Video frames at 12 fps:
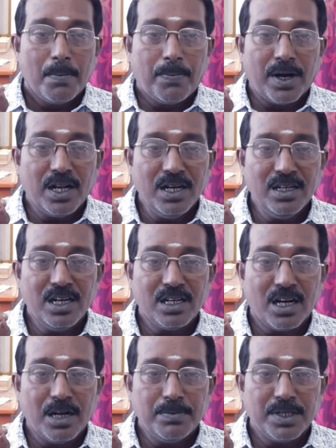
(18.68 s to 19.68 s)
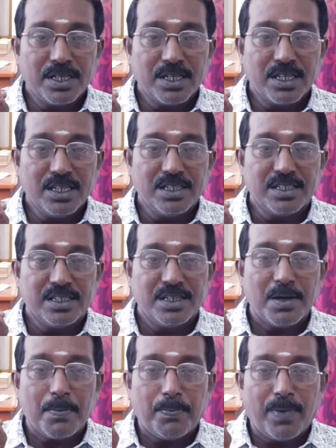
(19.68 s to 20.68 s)
பலன்கள் காண்பதற்கு
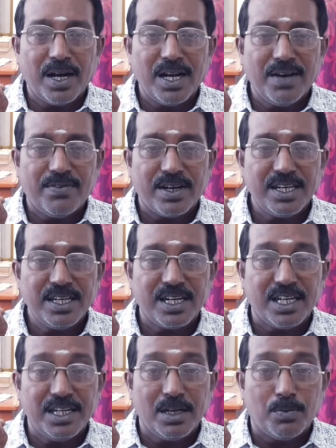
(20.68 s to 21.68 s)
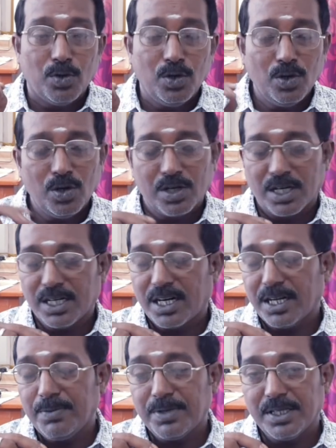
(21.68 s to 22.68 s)
பல வகைகளை நம் முன்னோர்கள்
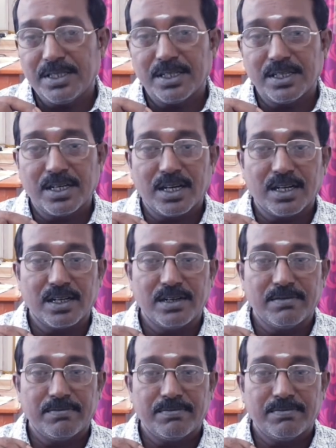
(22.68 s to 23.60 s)
கடைபிடித்திருக்கிறார்கள்